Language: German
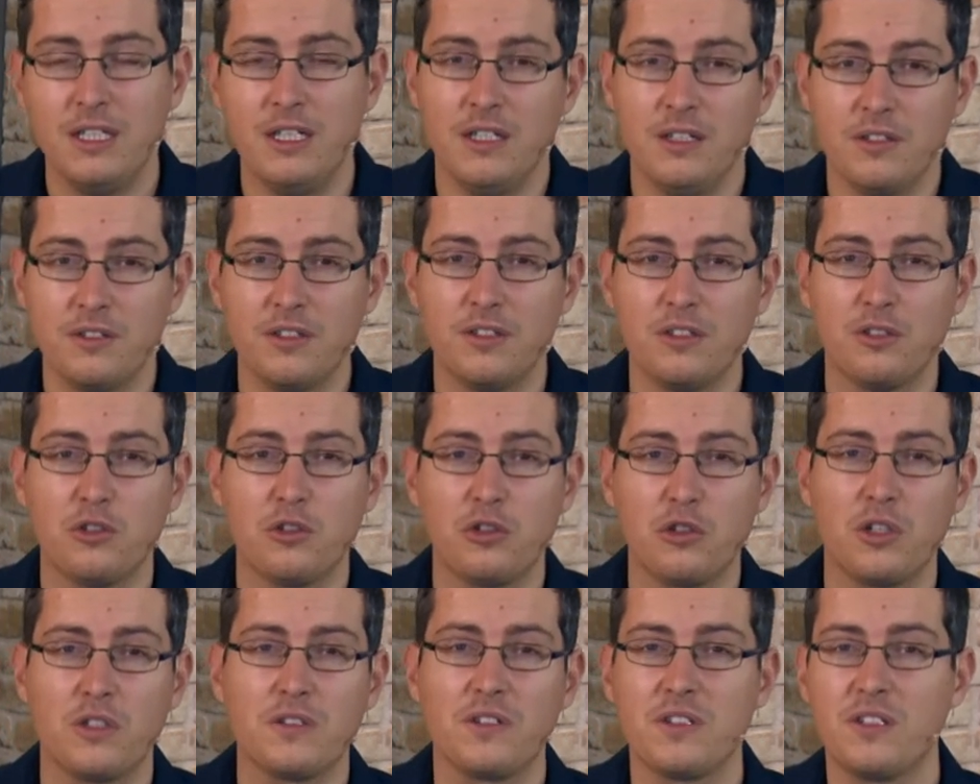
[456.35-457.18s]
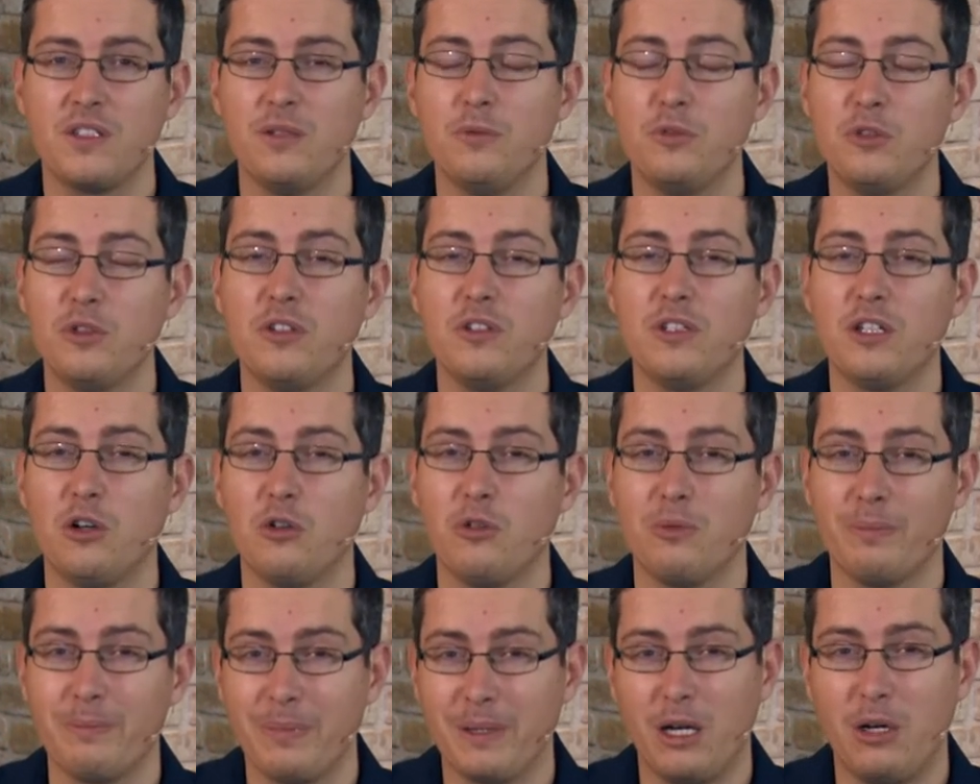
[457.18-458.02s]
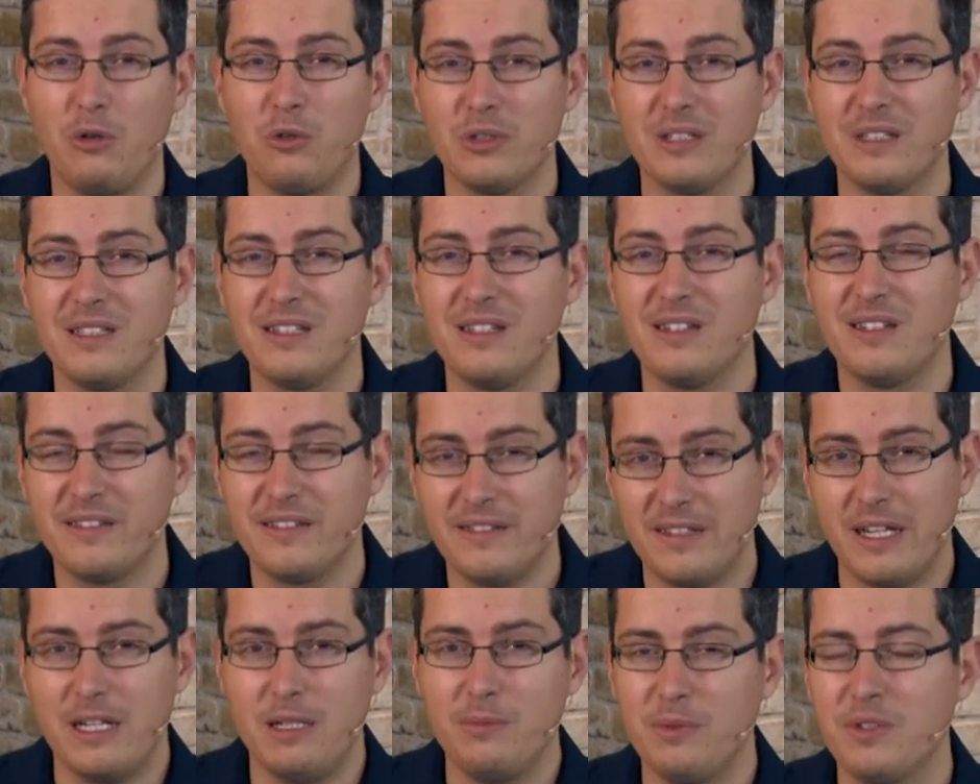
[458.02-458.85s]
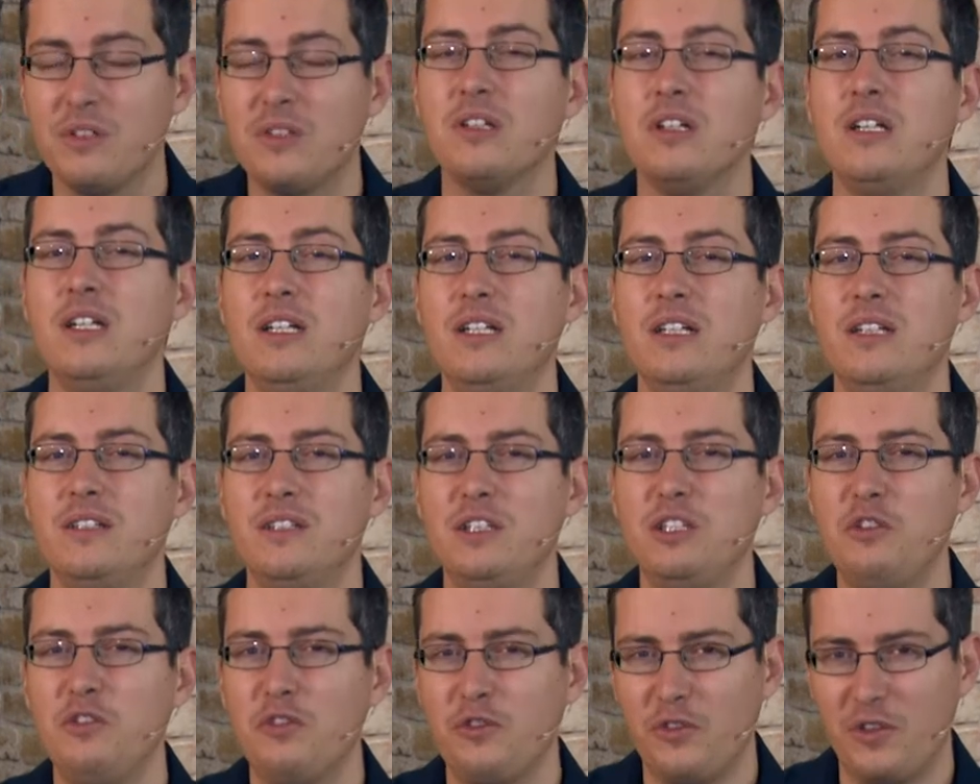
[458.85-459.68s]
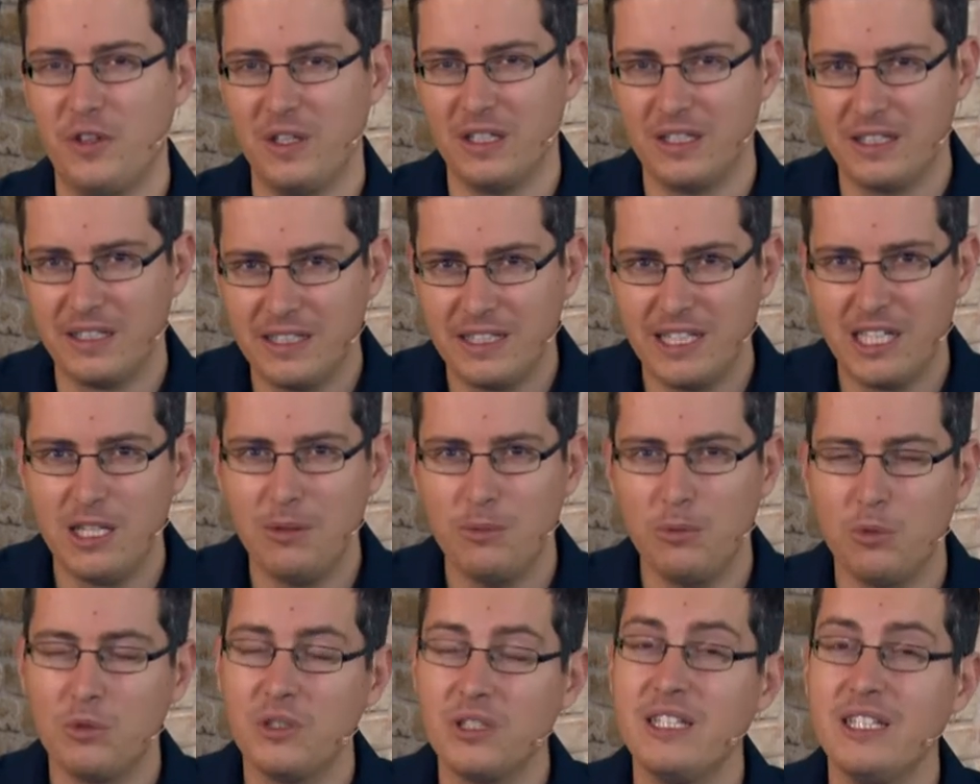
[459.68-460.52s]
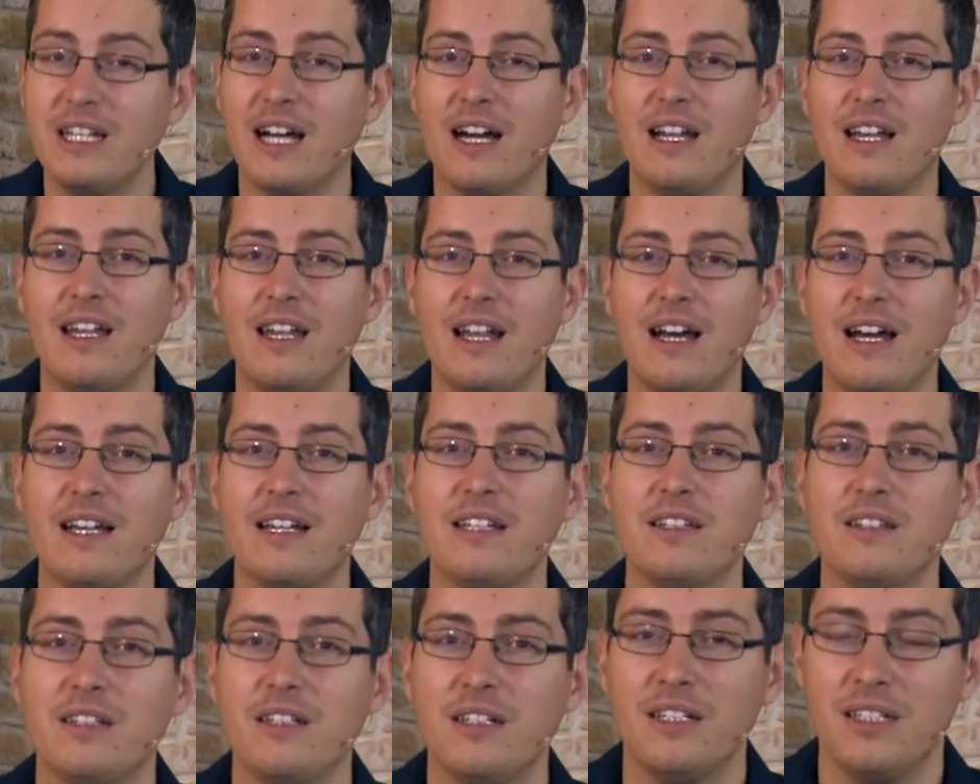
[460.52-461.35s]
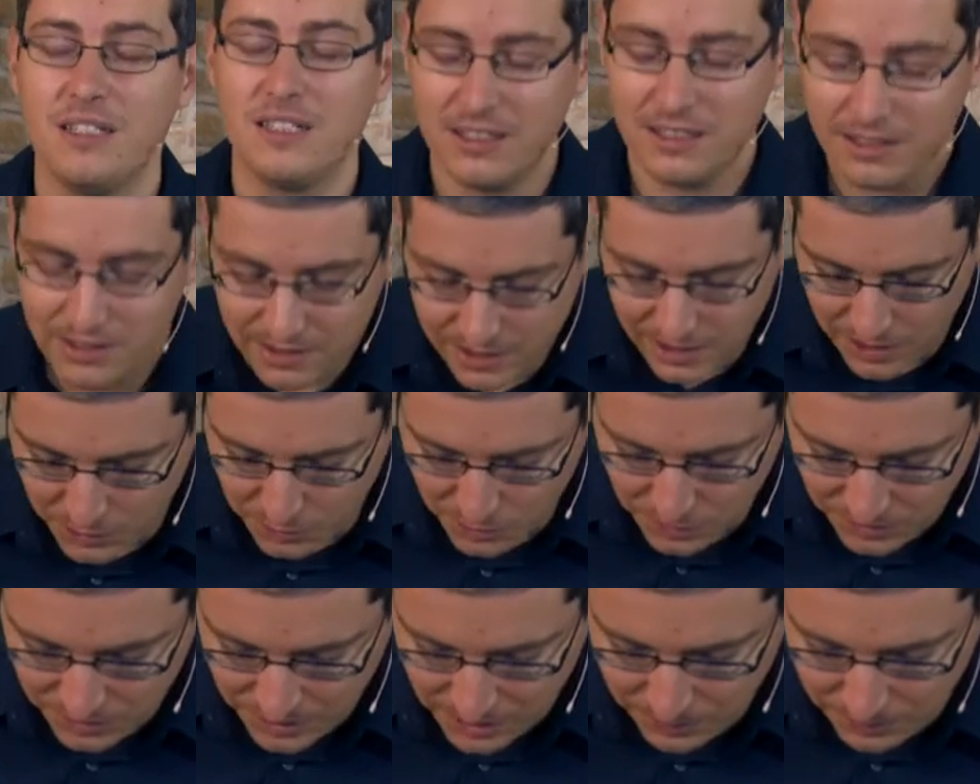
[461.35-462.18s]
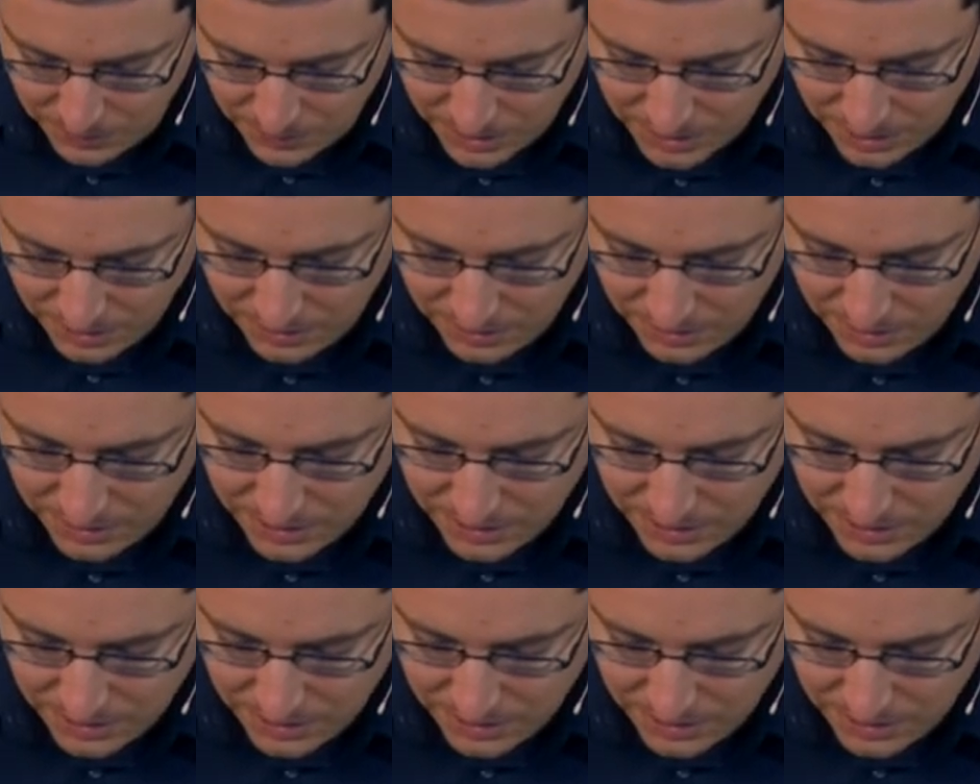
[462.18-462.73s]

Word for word: sind trotzdem Sünder und brauchen selbst die Vergebung, die allein Jesus geben kann.